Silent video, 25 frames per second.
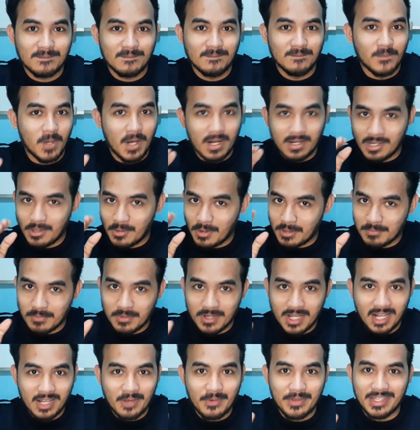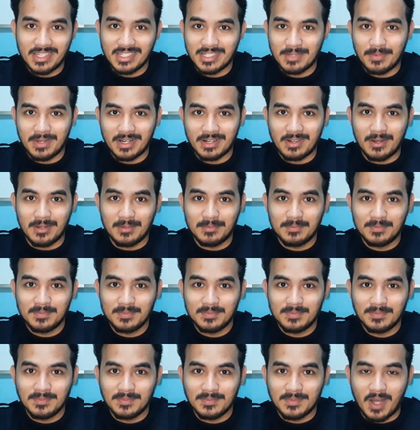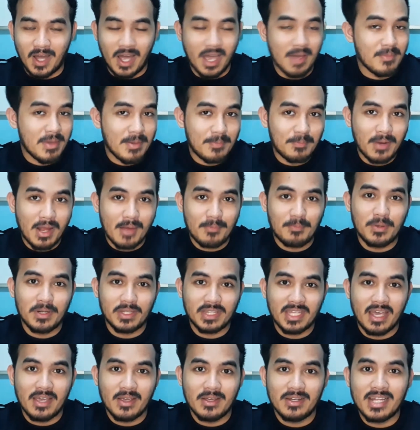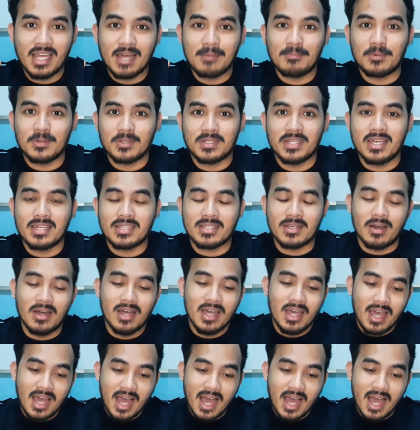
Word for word: Huwag na huwag mong gagawin yan sa barko. Okay, may proper tayo na proseso.